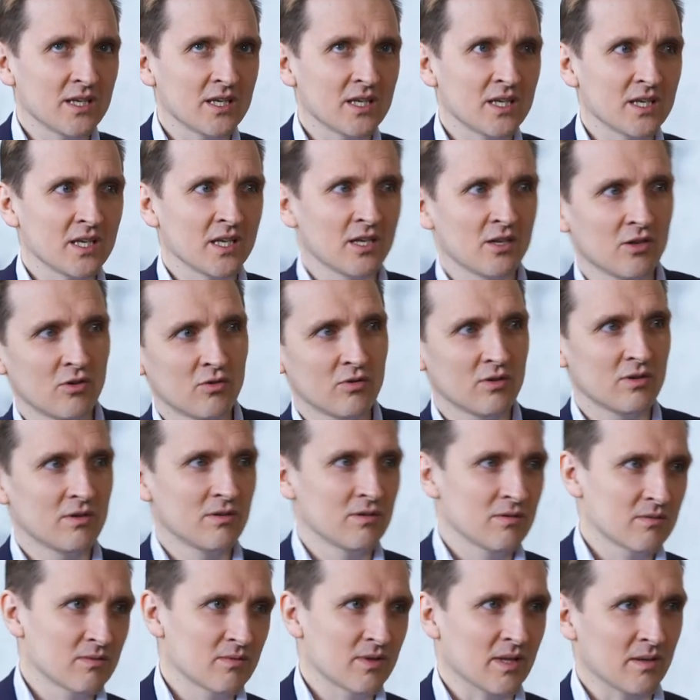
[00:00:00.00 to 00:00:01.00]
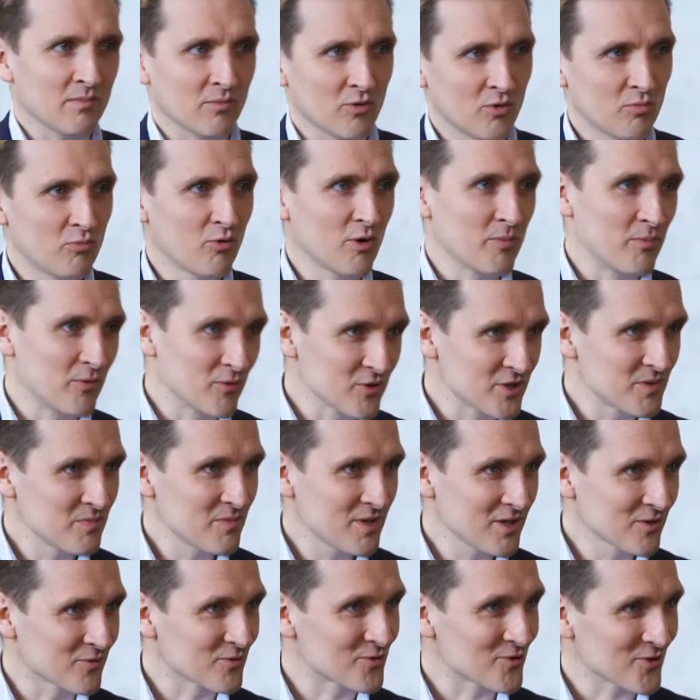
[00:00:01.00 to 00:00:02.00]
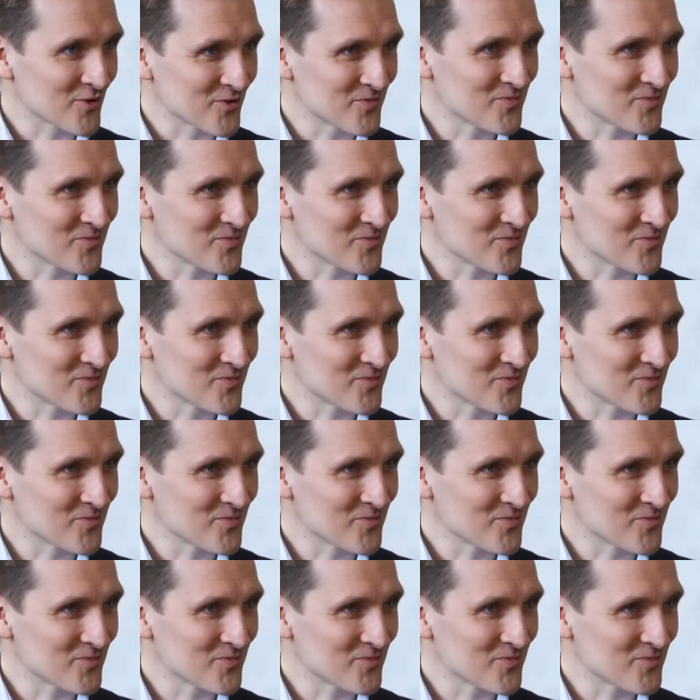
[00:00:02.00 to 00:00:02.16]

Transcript: И там любой плюс-минус,